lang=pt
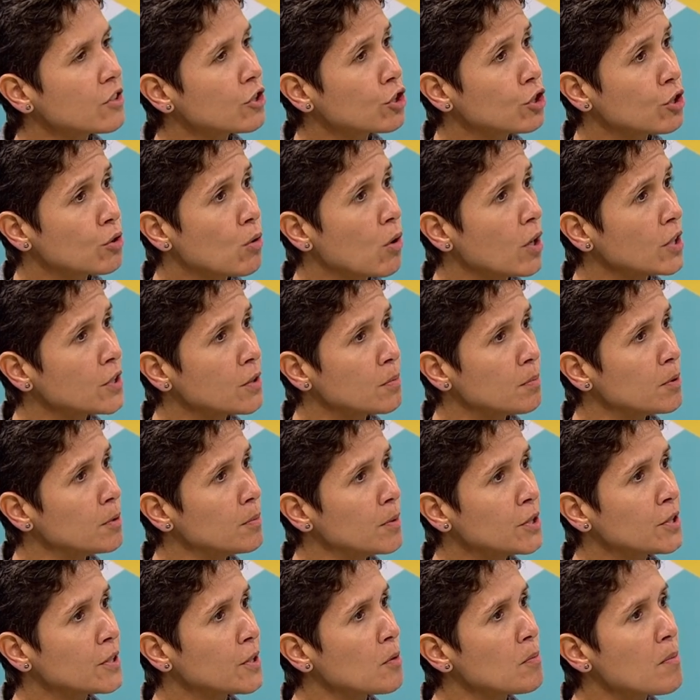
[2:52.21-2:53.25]
que gostam
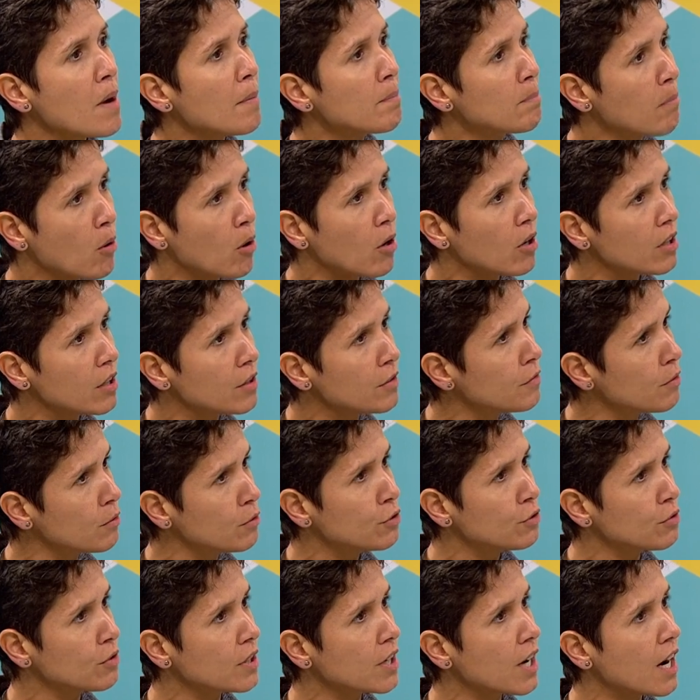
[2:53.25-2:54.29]
simplesmente ter uma bola e vão
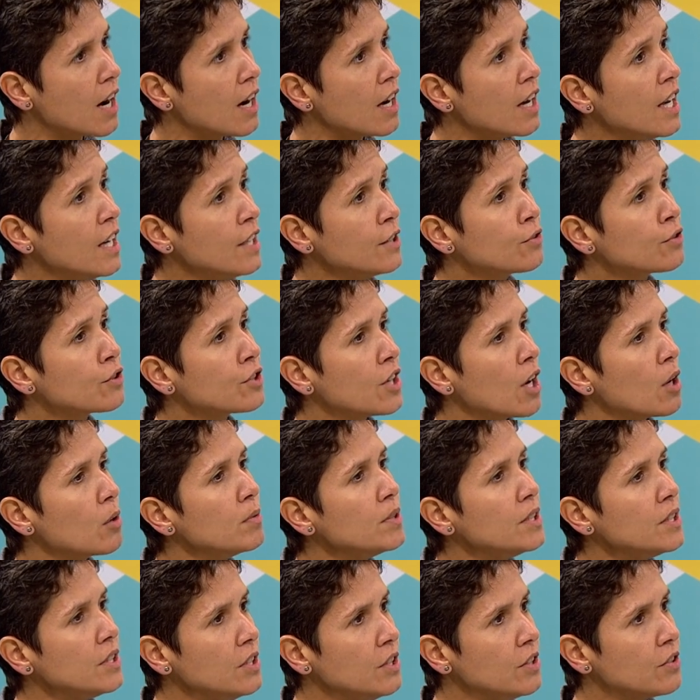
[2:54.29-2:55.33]
jogar, isso já é o
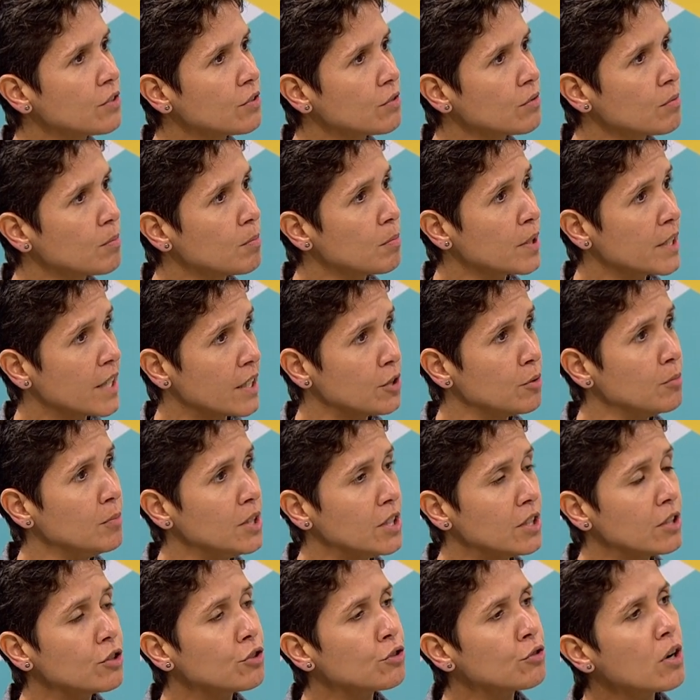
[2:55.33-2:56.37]
início, porque as
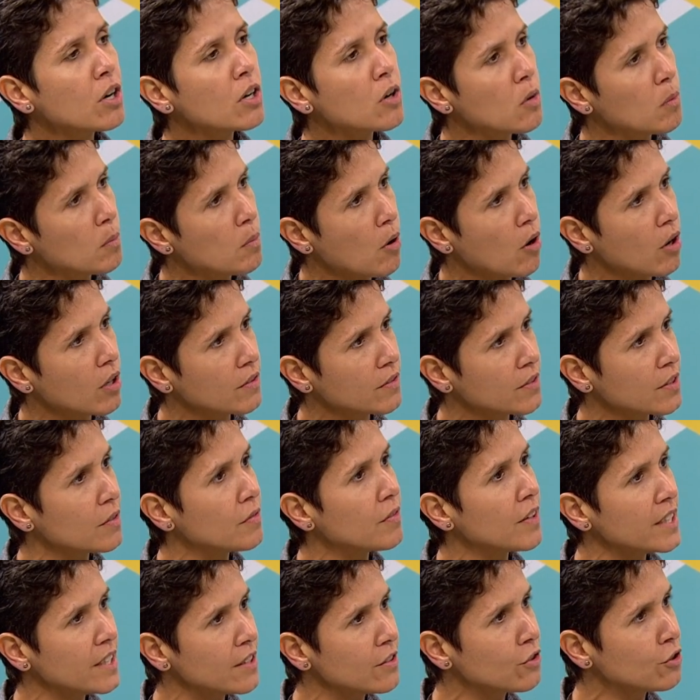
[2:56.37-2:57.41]
meninas jogam bola. Você
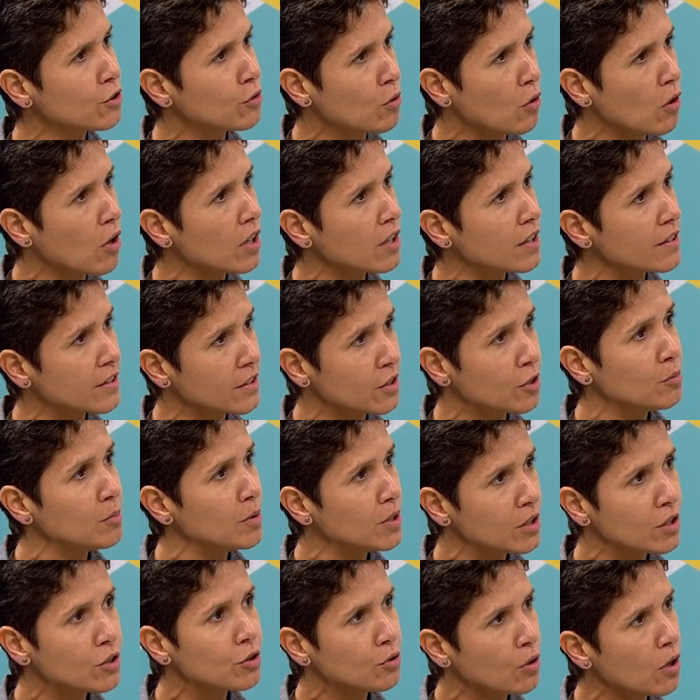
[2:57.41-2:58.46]
vai nas escolas, as
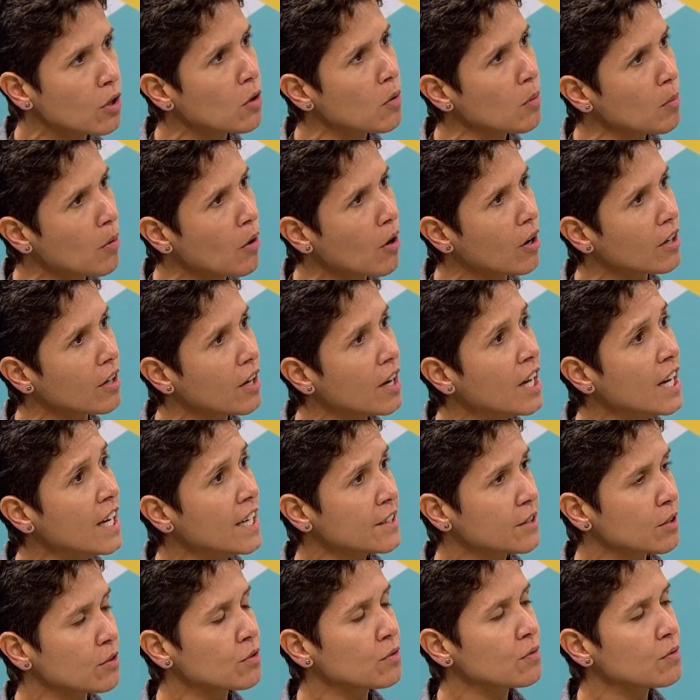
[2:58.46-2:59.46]
meninas jogam bola. Então, se